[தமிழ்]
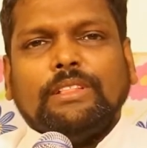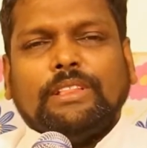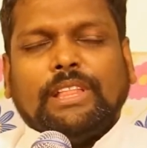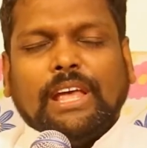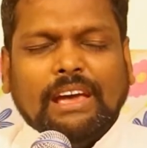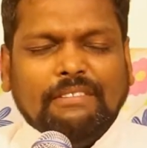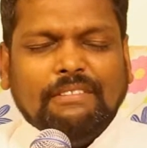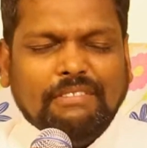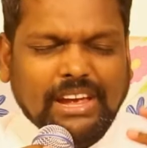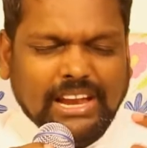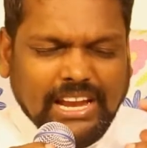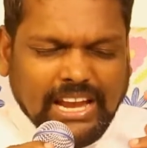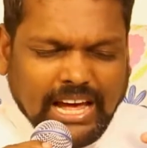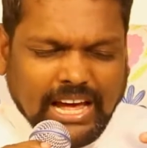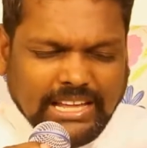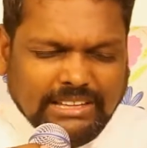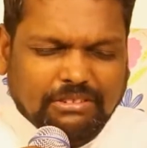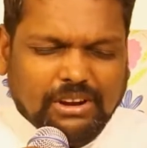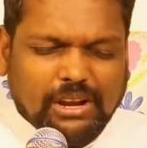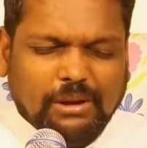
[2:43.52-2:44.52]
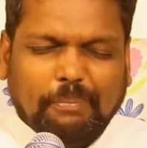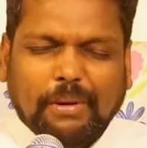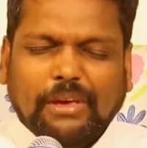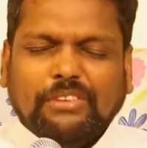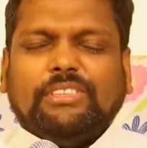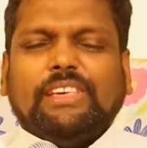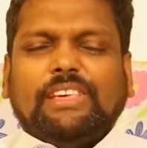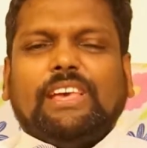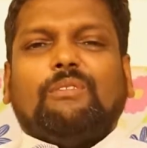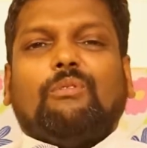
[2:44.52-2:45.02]
தேவையில்லாதவர்கள்
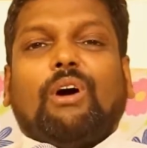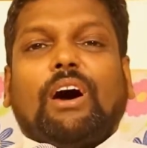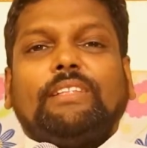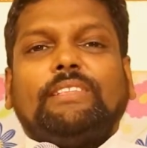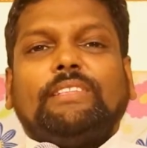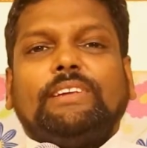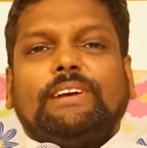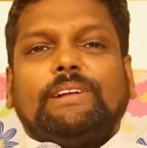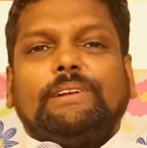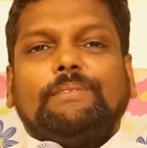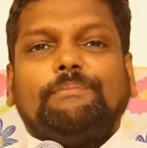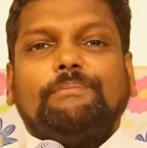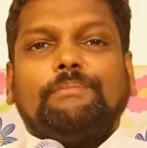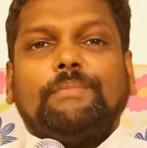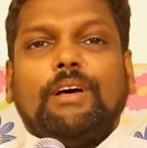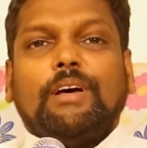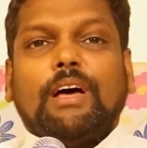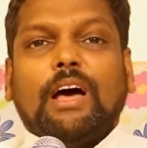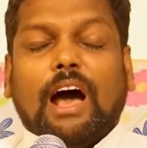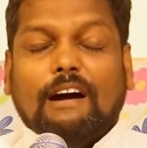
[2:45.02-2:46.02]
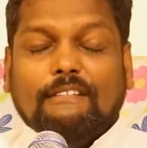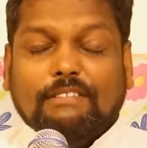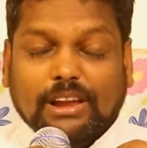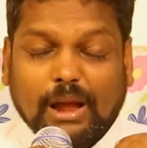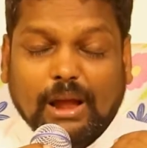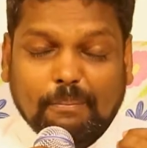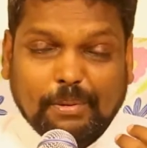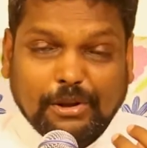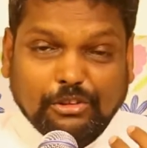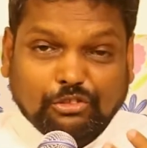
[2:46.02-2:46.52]
பேசிய வார்த்தைகள் அவர்
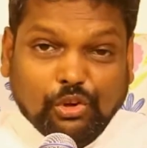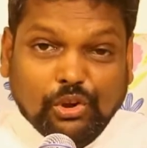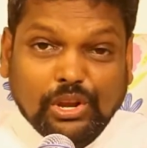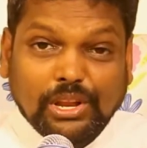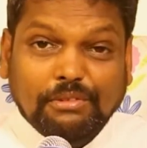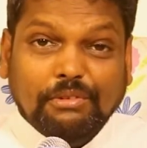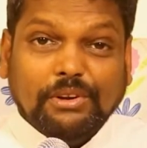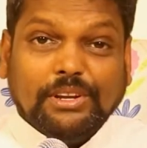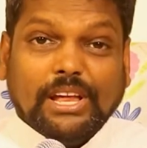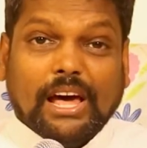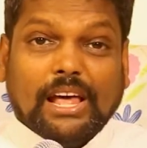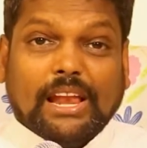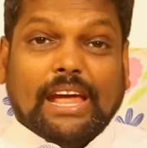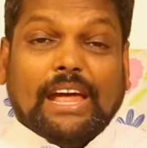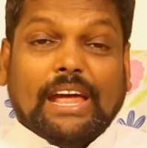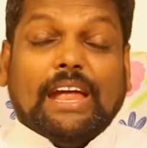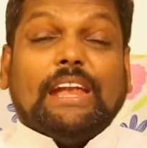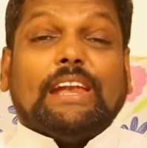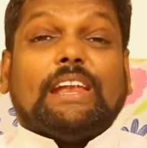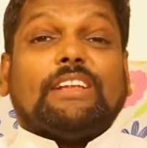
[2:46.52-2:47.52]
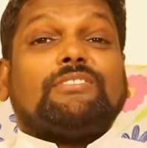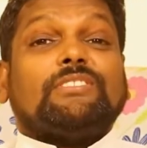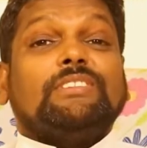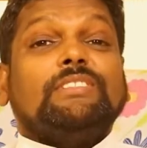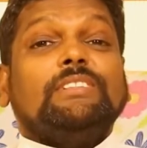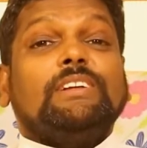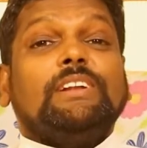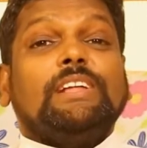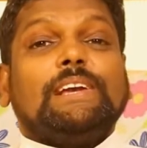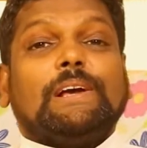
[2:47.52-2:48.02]
அப்படி சொல்லிவிட்டாரே என்ற
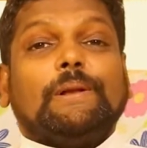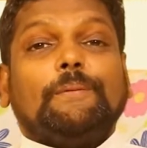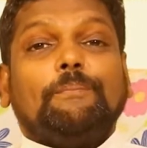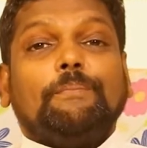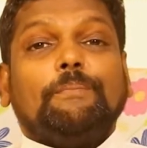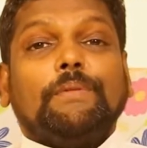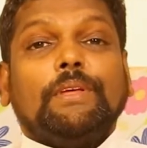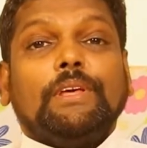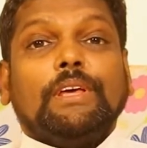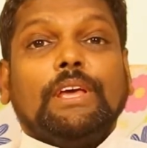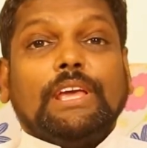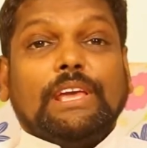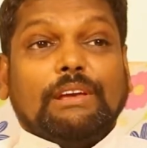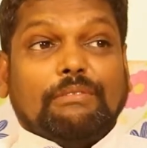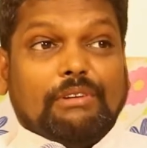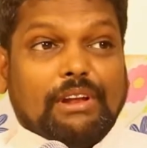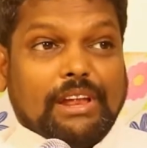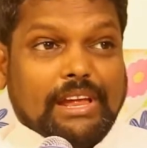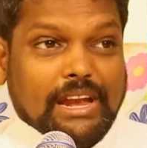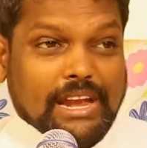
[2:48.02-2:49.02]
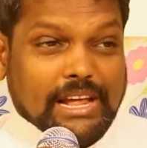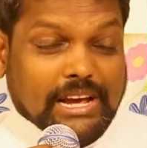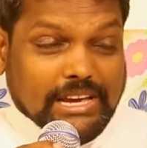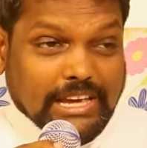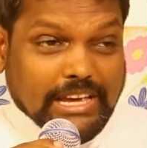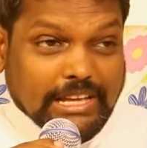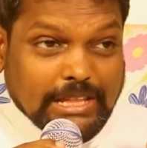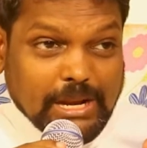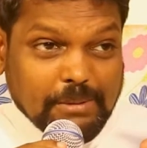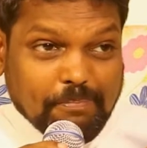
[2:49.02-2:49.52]
சிந்தனைகள் இவர் எனக்கு
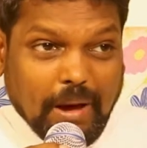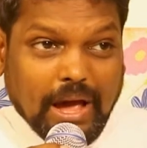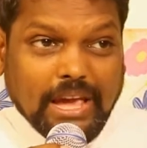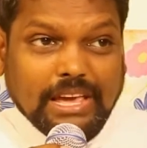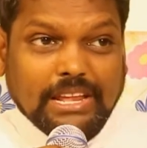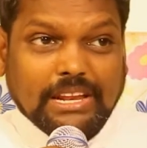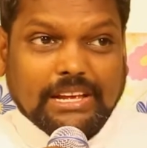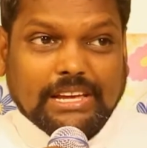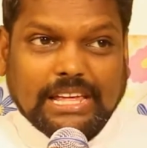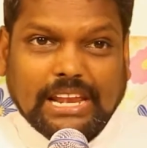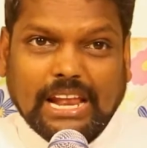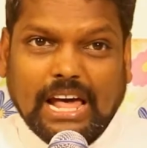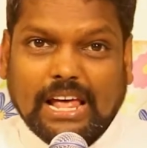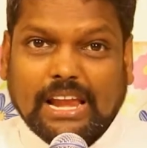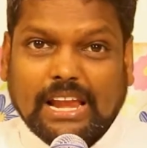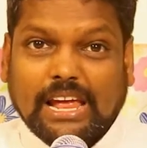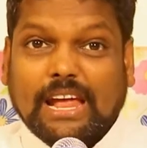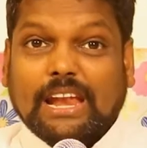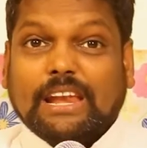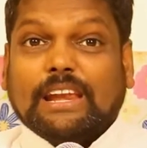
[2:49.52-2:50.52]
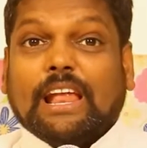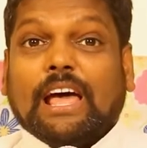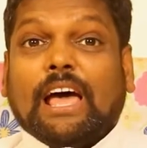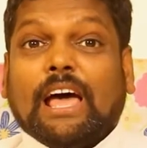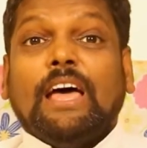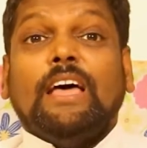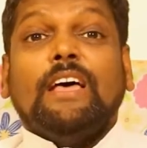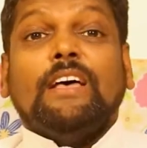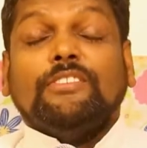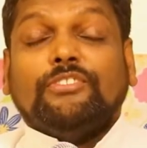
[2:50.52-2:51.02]
எதிர்ப்பாக இருக்கிறாரே என்ற
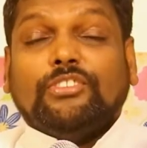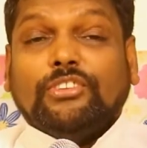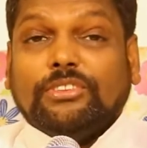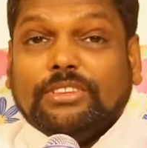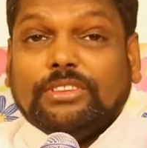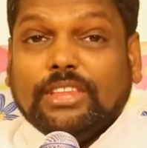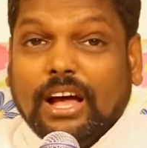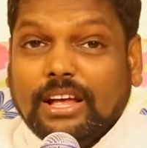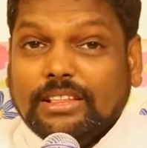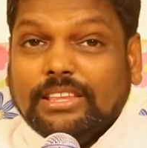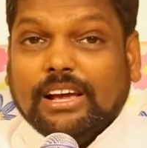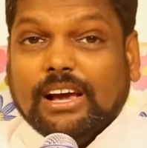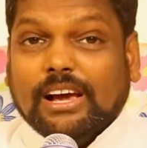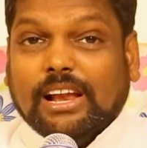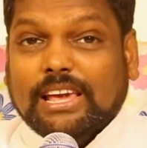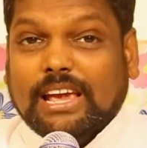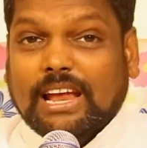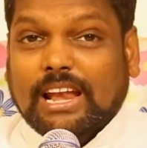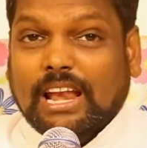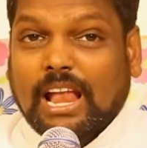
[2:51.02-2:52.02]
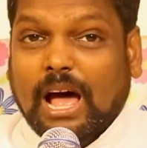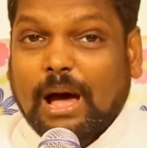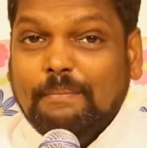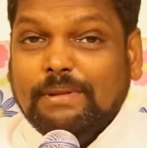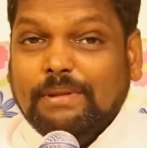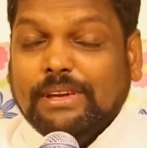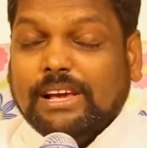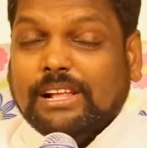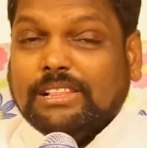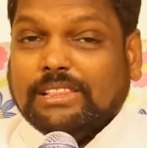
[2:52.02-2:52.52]
சித்தாந்தங்களை எல்லாம்
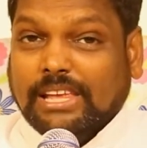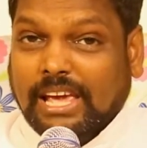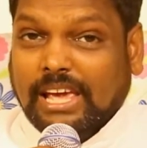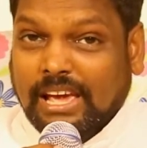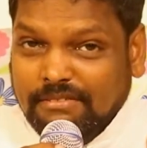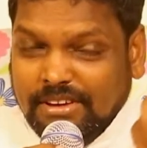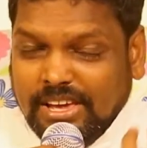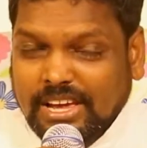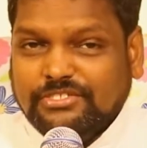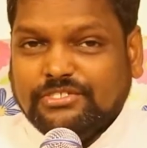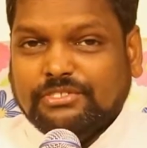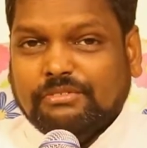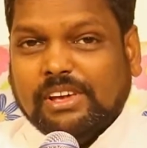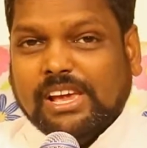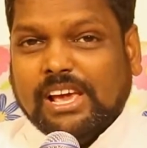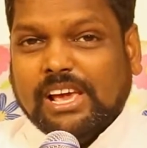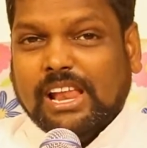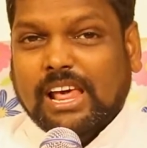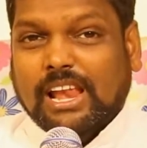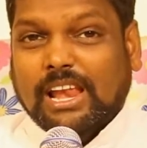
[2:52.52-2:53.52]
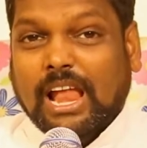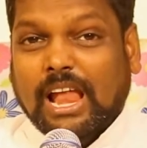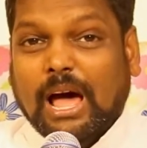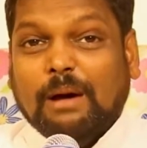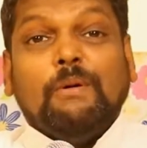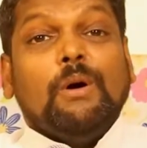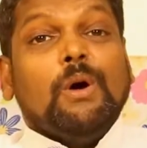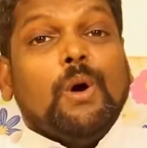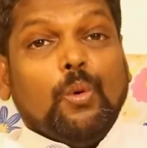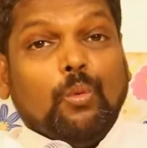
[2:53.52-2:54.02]
நீங்கள் தேவையற்றவைகள்
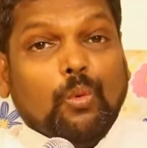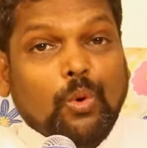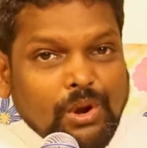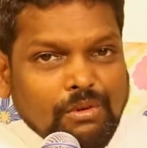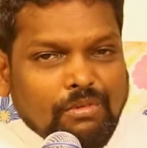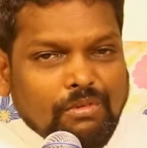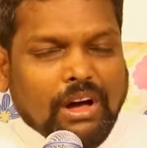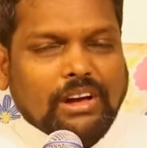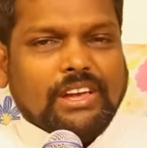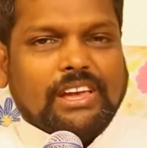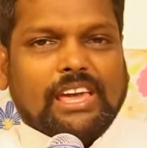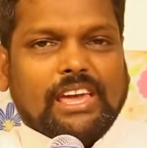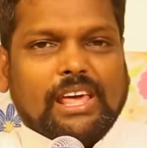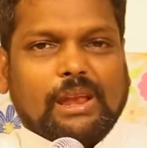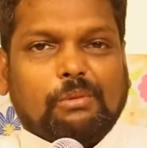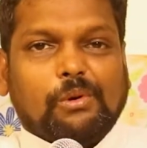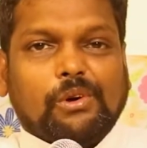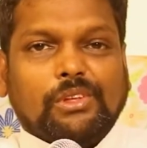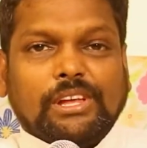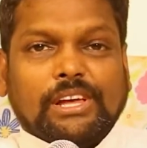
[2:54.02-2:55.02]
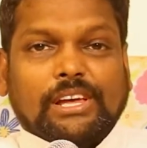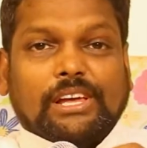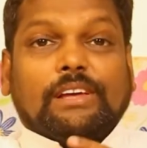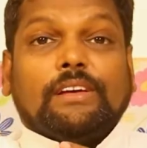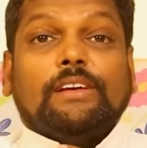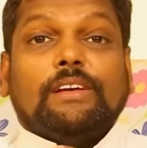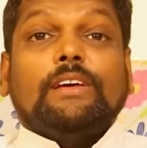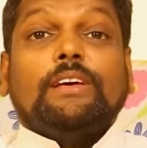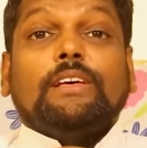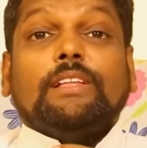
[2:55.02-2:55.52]
எல்லாம் உள்வாங்குகிற பொழுது
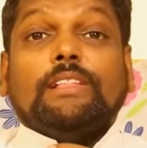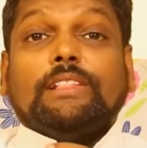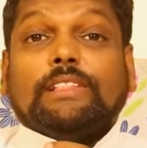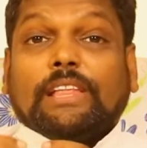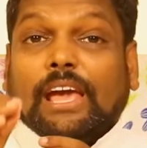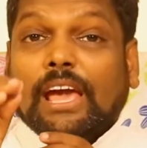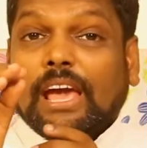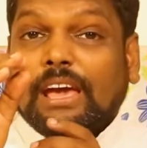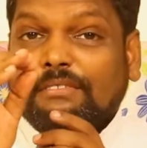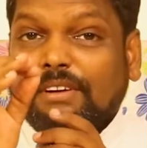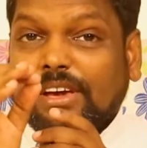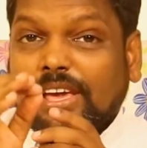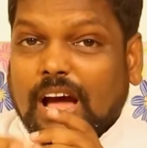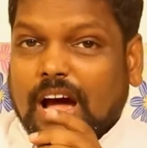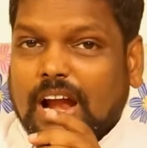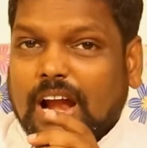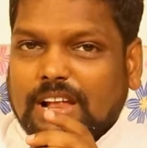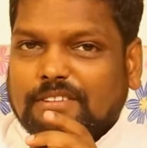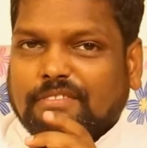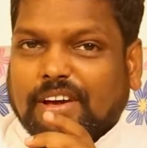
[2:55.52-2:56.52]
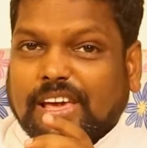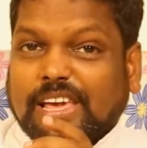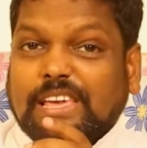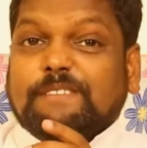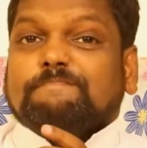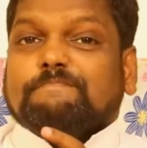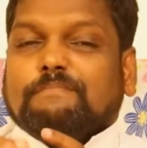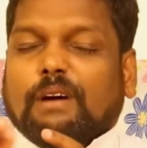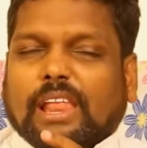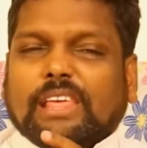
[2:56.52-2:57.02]
தேவையானவை
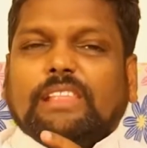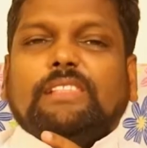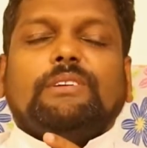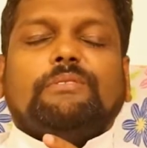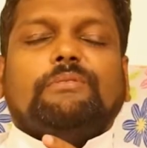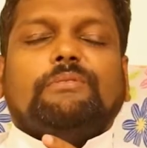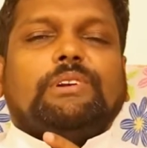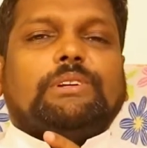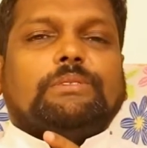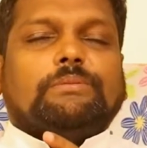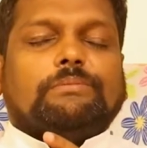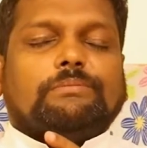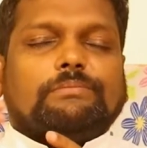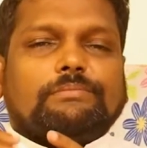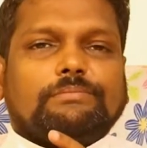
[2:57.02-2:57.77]
மறைந்து விடும்